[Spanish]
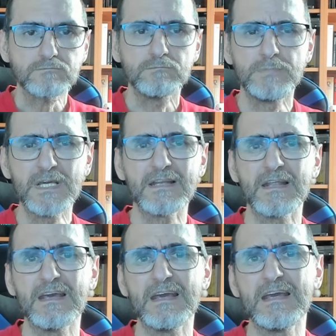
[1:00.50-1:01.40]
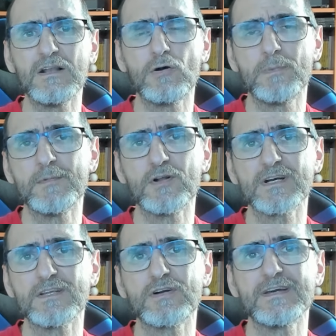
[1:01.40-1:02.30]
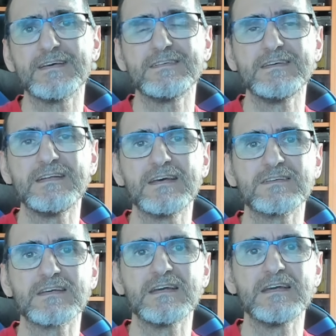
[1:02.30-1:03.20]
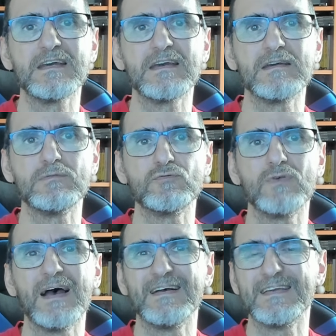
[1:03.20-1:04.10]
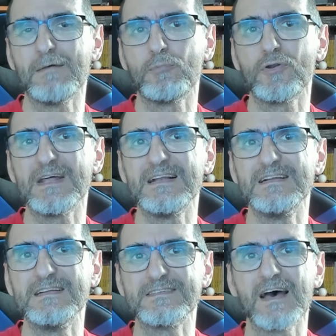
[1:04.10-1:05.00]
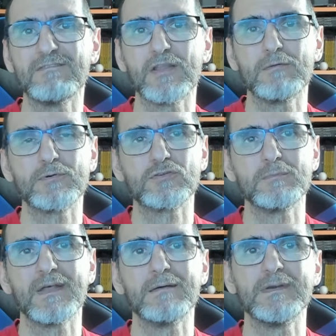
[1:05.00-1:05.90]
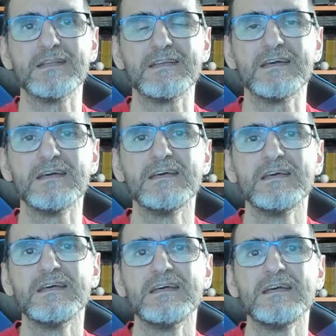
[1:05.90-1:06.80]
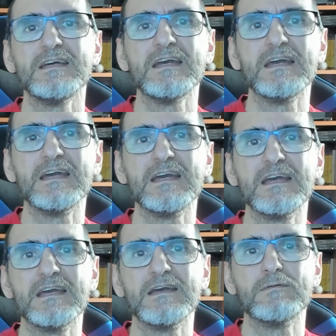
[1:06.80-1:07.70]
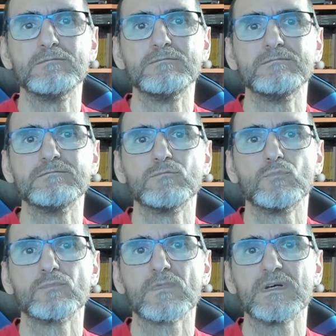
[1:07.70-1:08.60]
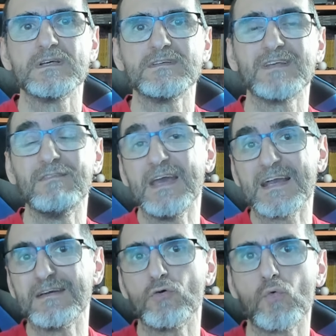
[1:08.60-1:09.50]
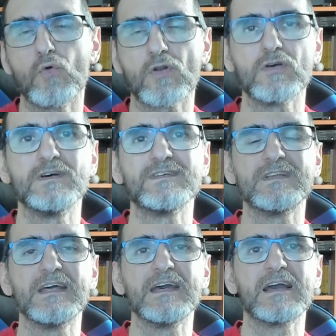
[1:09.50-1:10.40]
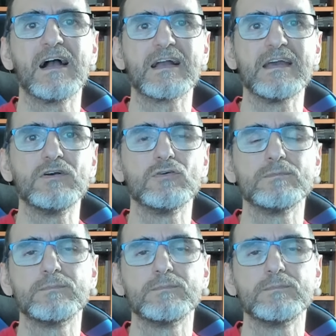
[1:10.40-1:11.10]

Bien, eh, lo primero que tengo que decir es que eh, allá por el sábado aproximadamente eh, se ve que ocurrió este hackeo.